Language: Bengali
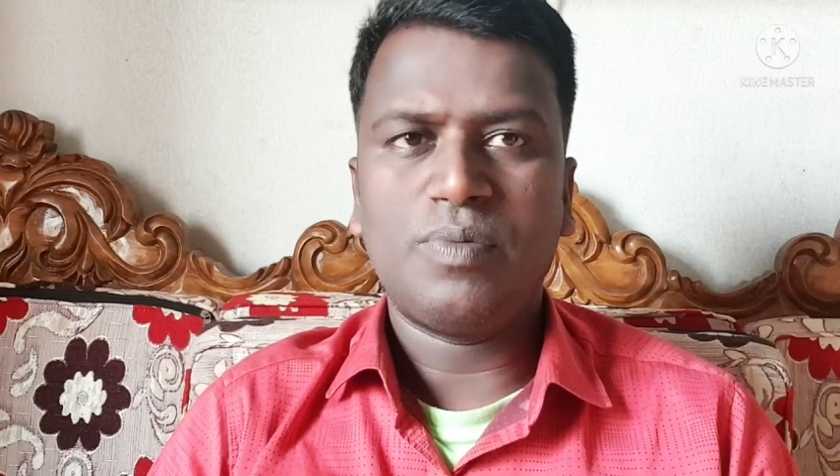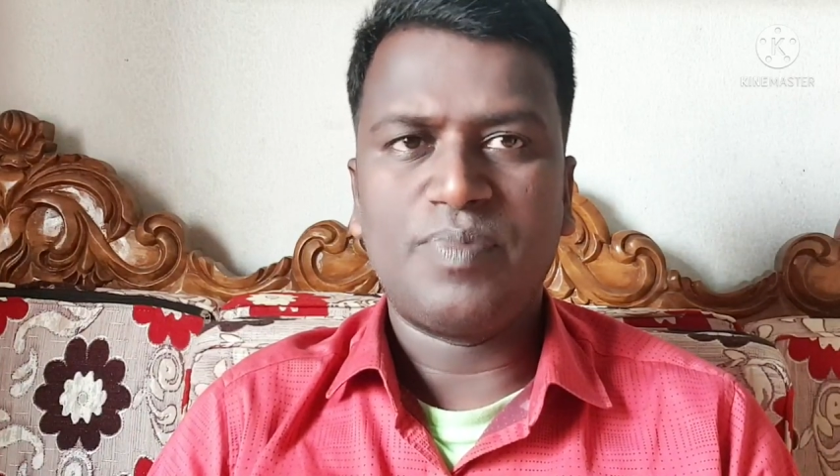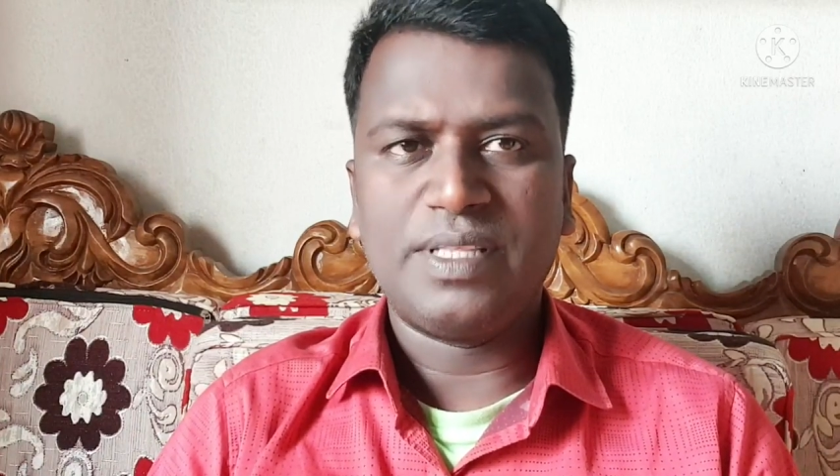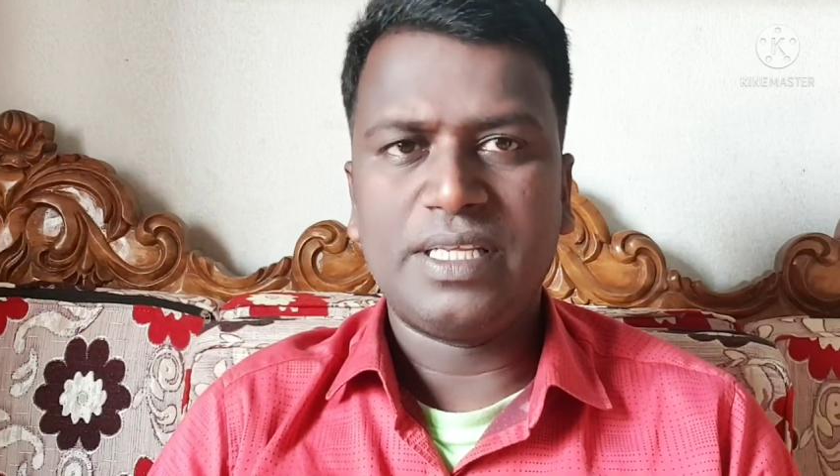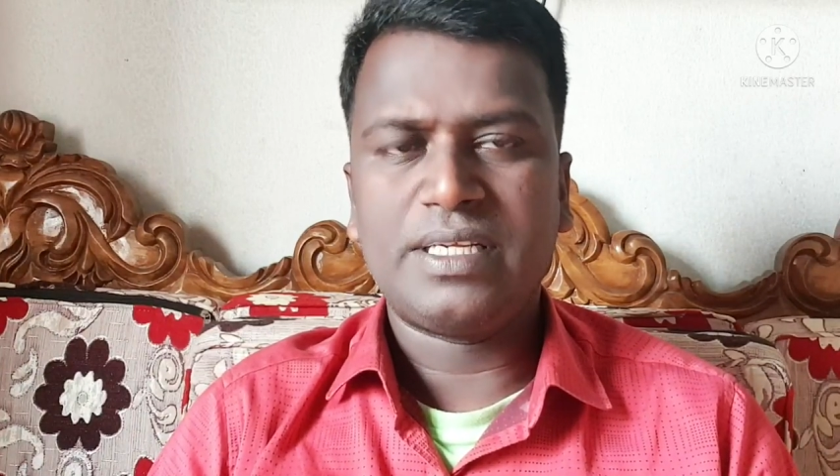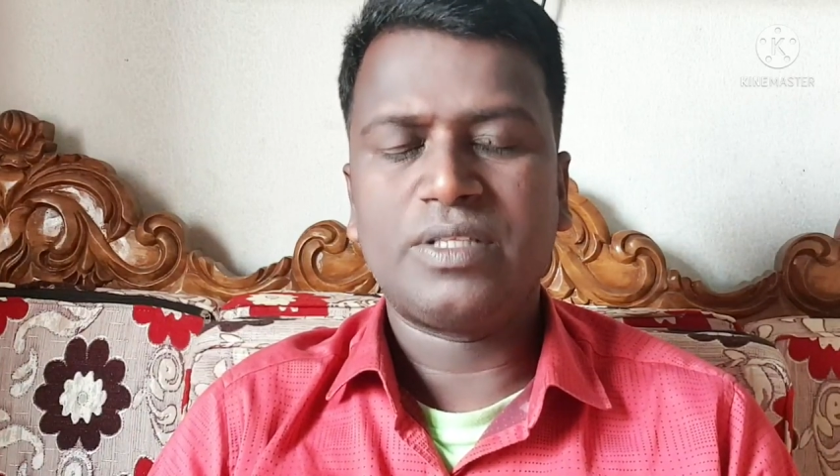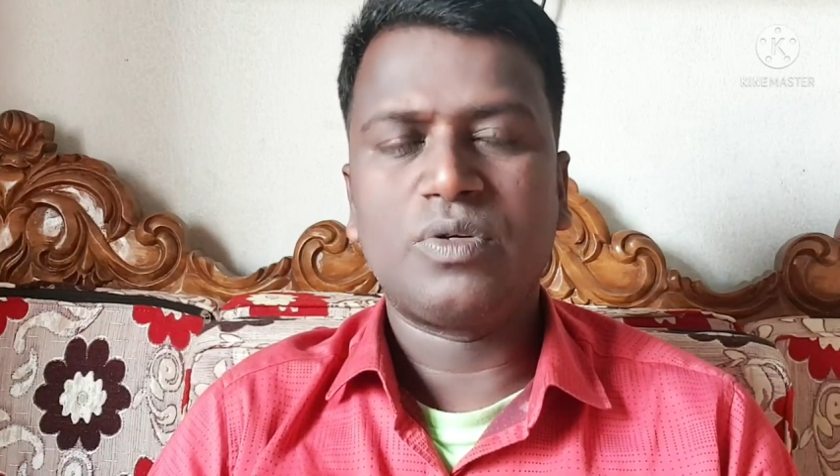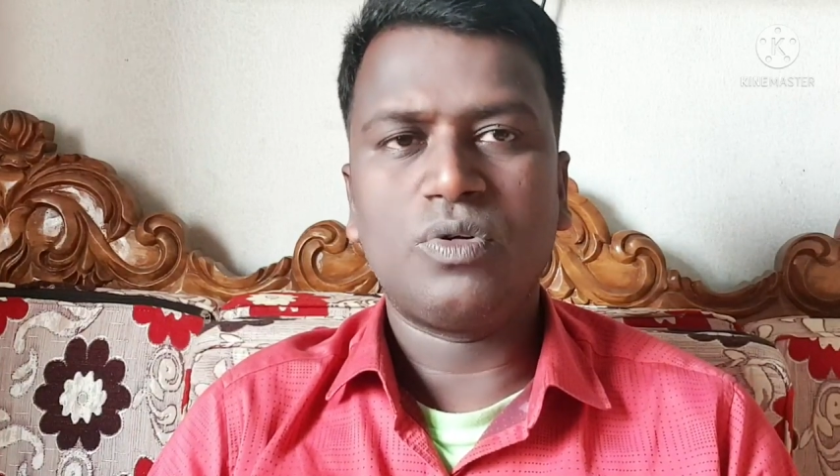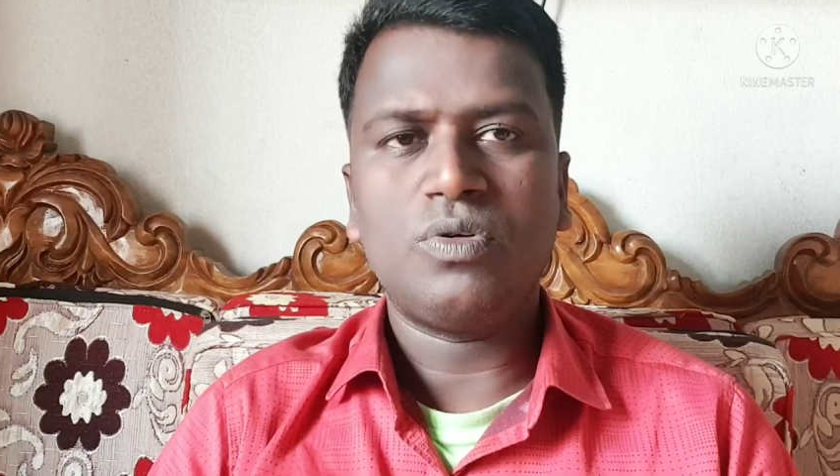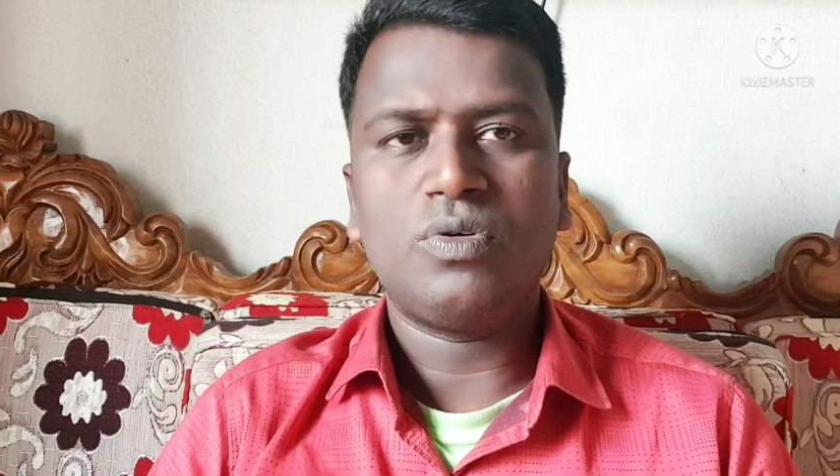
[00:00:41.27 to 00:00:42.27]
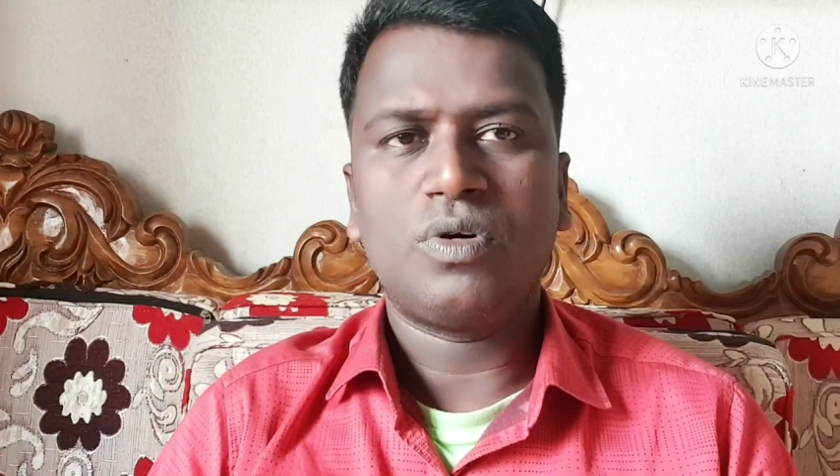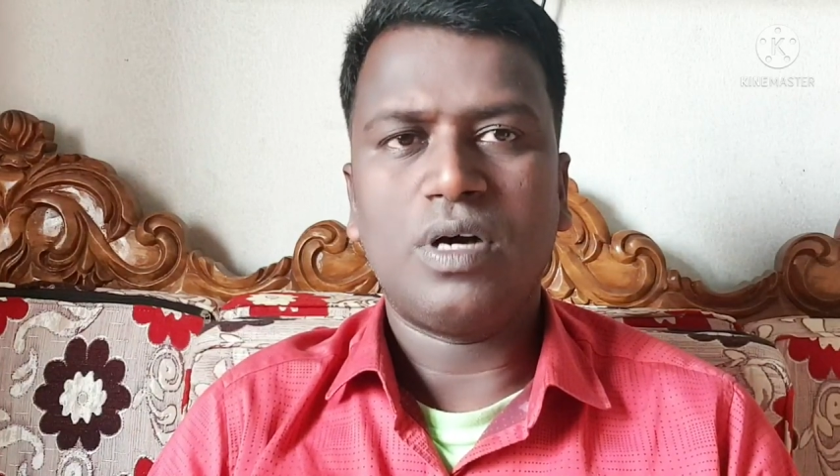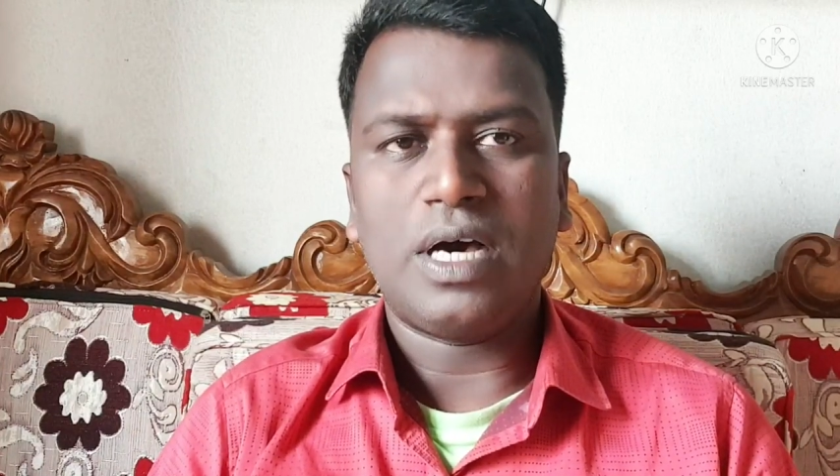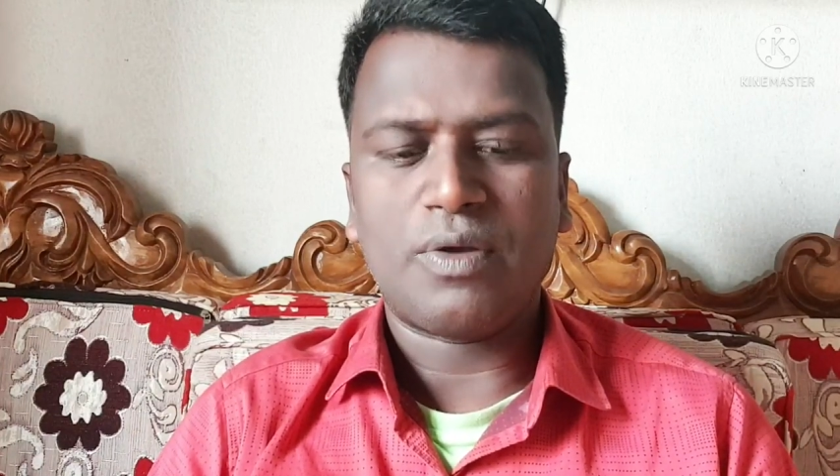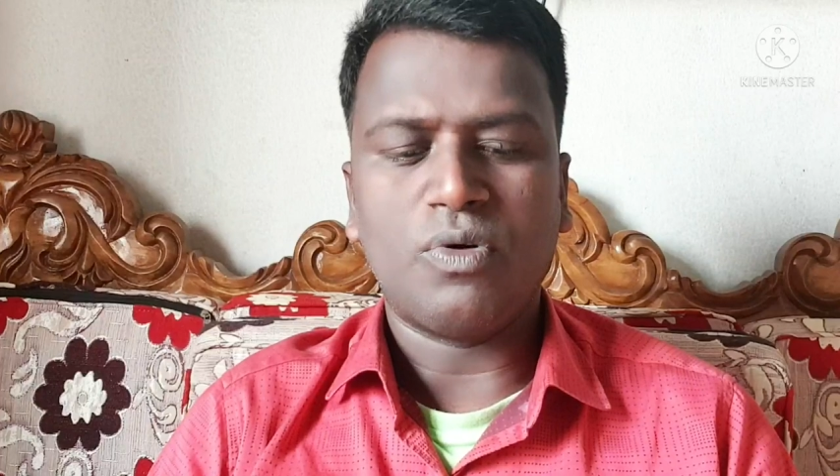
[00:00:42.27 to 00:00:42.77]
বিধিনিষেধগুলো
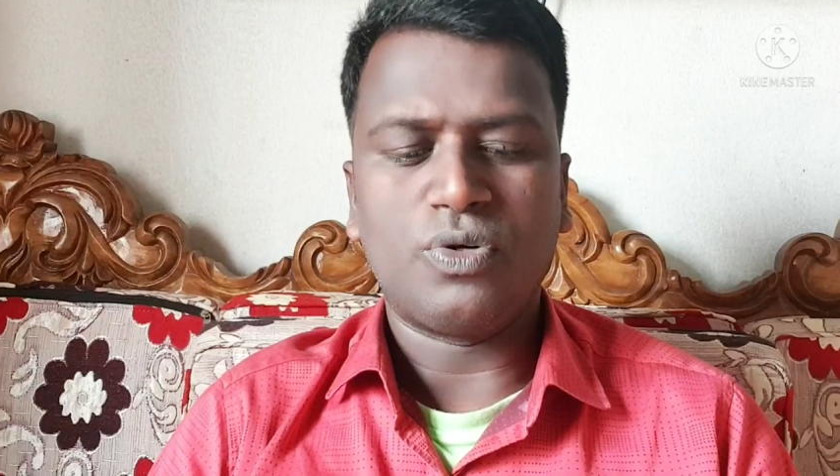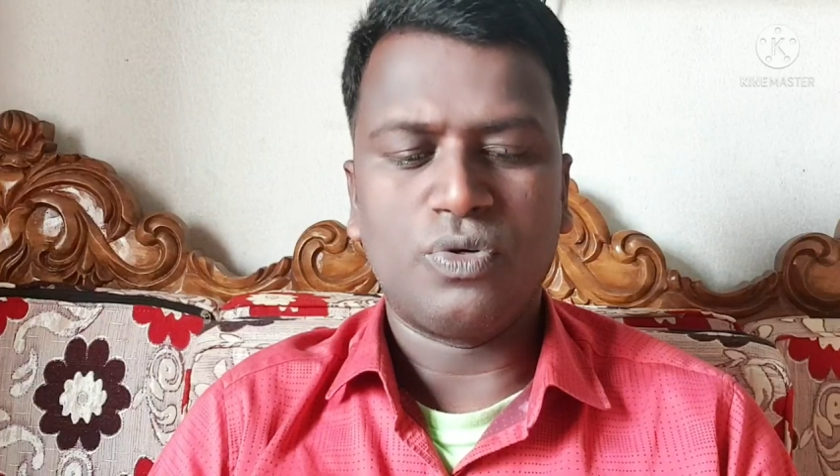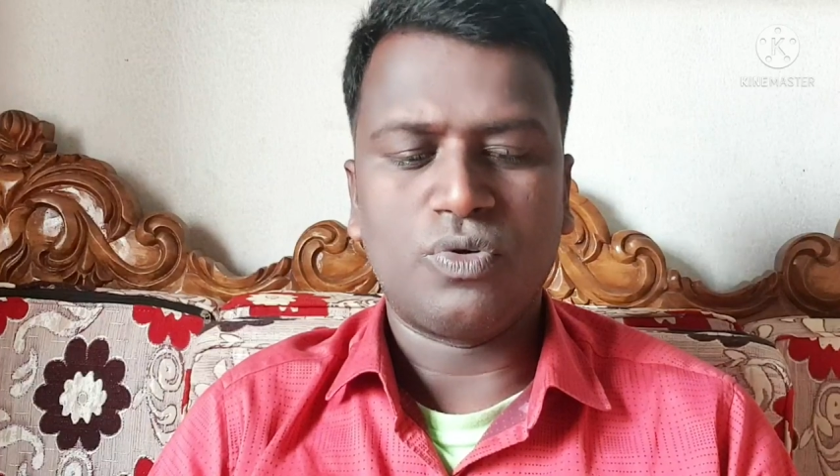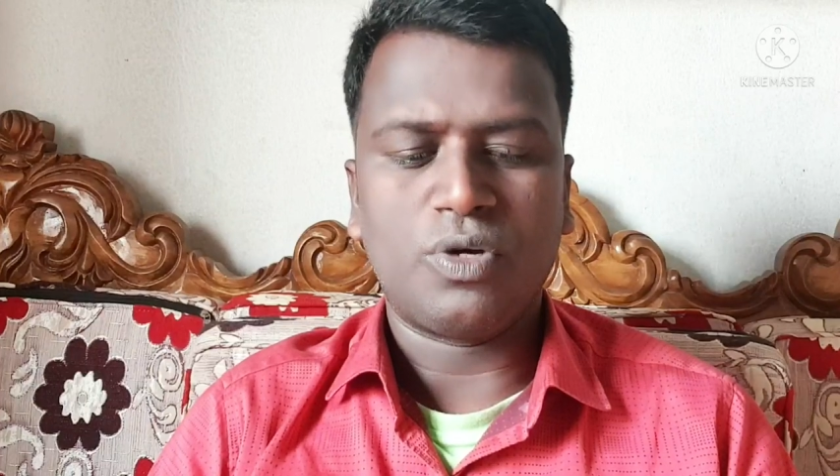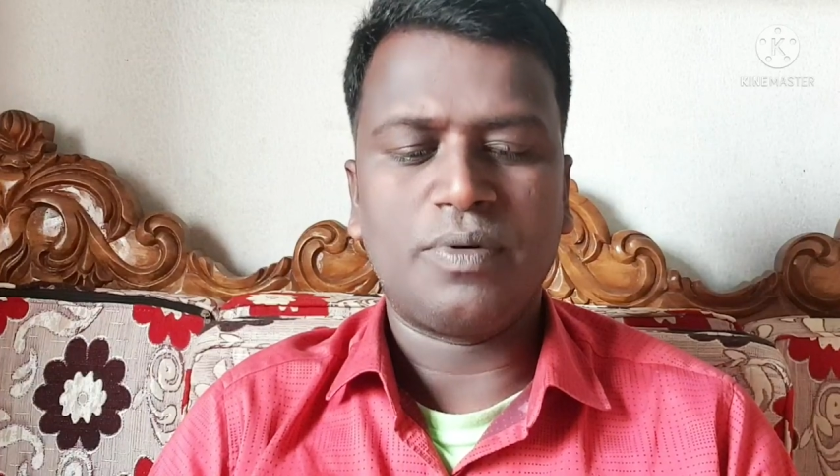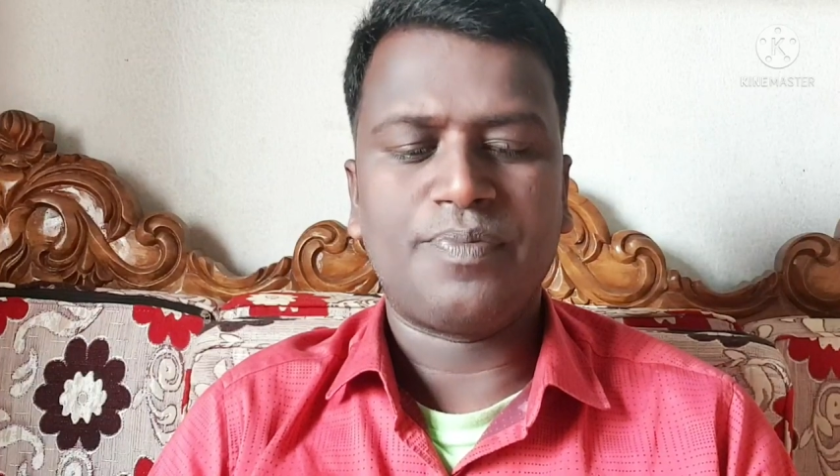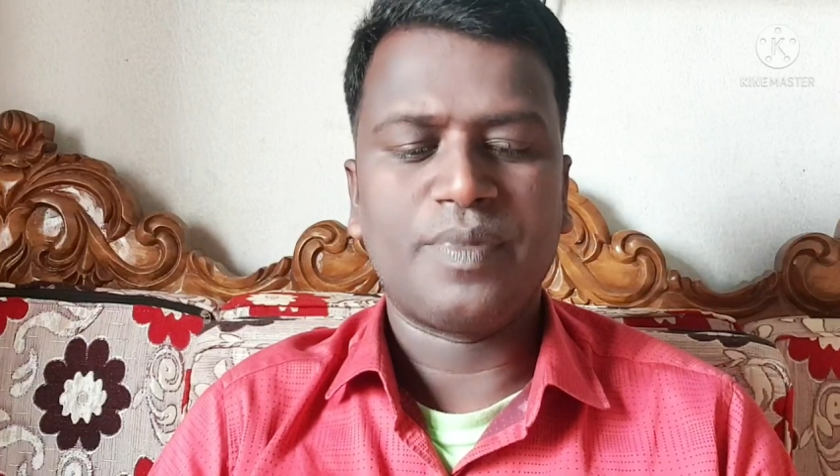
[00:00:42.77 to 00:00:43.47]
আরও কঠোর করবে